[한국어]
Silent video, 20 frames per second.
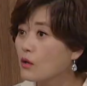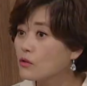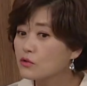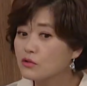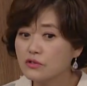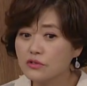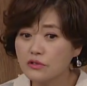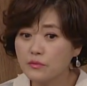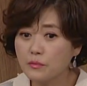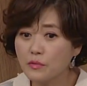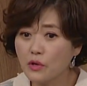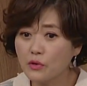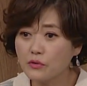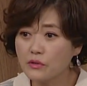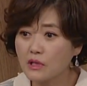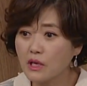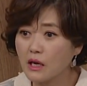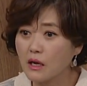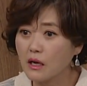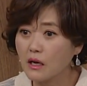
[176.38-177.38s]
승미
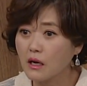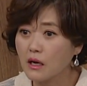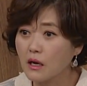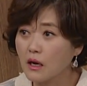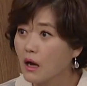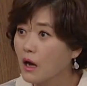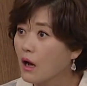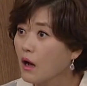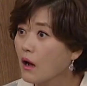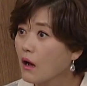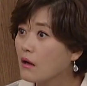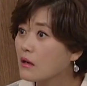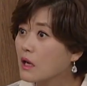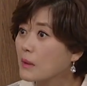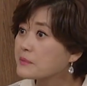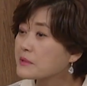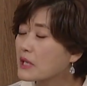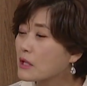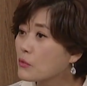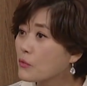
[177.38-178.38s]
언니가 아,
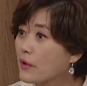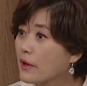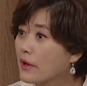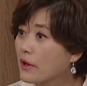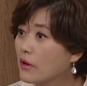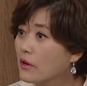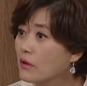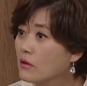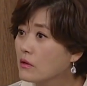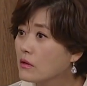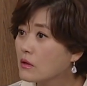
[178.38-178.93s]
갑자기 왜요?